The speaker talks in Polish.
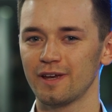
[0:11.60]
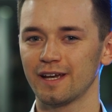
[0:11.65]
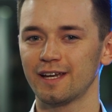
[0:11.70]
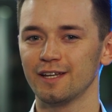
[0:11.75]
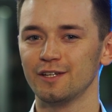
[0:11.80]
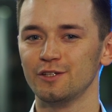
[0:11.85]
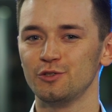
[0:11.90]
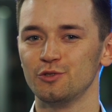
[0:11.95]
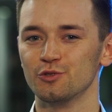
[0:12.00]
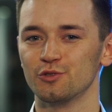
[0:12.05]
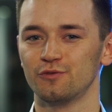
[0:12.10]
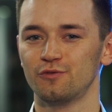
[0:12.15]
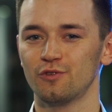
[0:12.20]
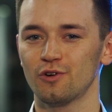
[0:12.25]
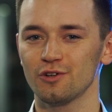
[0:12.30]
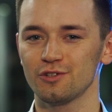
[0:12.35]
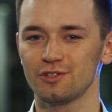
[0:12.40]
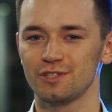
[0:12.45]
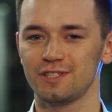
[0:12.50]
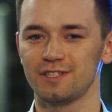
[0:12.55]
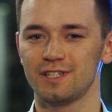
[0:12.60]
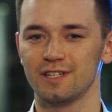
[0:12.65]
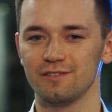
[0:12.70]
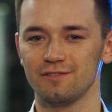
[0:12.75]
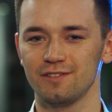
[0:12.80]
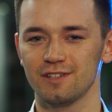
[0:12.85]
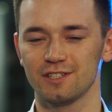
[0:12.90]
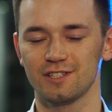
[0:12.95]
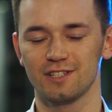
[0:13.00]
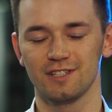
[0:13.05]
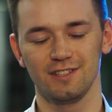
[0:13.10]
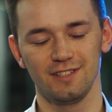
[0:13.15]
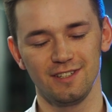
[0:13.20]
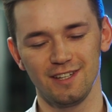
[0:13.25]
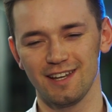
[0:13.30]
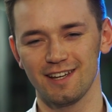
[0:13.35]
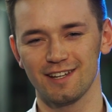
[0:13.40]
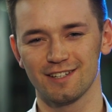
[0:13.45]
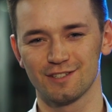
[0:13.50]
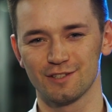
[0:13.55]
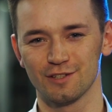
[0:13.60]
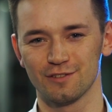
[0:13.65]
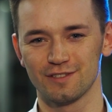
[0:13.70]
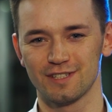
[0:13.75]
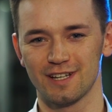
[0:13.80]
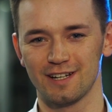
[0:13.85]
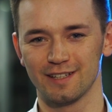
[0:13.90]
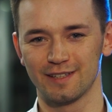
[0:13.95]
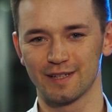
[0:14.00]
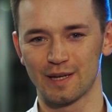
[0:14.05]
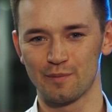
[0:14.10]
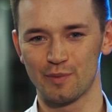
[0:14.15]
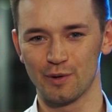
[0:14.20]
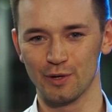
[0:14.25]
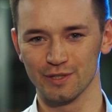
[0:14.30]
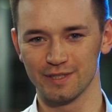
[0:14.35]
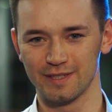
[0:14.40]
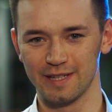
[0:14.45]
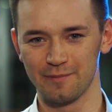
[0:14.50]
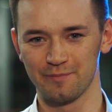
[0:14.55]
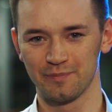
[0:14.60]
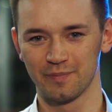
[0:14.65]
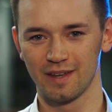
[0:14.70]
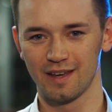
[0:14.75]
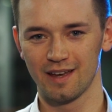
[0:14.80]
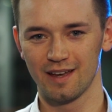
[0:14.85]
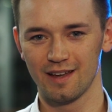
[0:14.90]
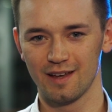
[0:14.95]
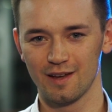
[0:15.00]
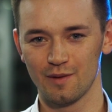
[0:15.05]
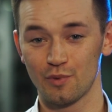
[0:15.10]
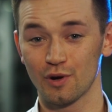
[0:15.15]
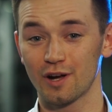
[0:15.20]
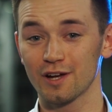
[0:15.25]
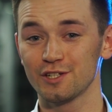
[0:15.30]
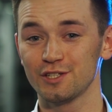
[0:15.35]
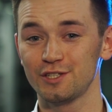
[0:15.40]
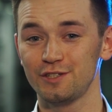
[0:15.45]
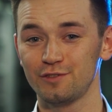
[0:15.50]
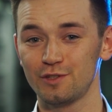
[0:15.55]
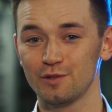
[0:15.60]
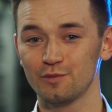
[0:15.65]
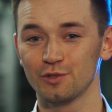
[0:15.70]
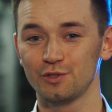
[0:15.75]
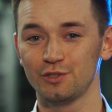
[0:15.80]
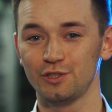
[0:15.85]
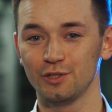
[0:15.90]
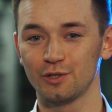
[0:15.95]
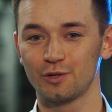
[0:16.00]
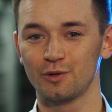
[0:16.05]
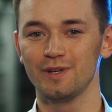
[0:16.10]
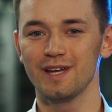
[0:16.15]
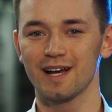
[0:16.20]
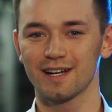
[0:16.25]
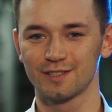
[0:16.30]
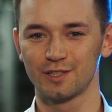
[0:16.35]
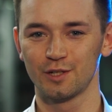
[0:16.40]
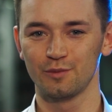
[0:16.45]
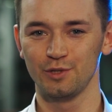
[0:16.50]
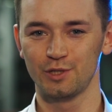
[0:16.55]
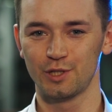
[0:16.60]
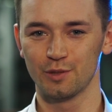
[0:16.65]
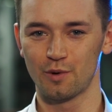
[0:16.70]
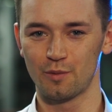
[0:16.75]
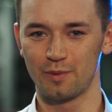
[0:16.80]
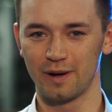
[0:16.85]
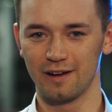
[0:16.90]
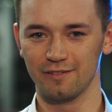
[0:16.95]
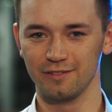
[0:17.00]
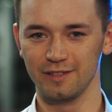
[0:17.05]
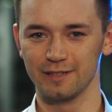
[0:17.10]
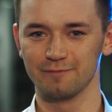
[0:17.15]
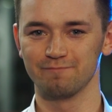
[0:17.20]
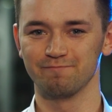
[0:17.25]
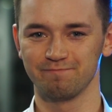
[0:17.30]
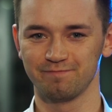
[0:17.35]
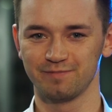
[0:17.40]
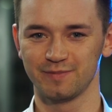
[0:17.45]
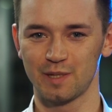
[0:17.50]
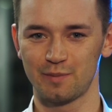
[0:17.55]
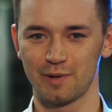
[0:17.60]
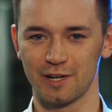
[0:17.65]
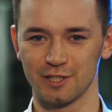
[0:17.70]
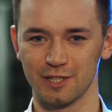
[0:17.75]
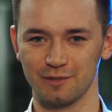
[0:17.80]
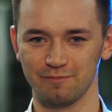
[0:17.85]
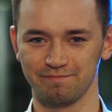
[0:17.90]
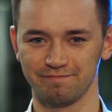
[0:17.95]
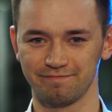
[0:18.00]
je kiedyś już włożyć, ten wie, że nie jest to wcale takie proste. Pokażę Ci w tym odcinku, jak zrobić to poprawnie. Zapraszam.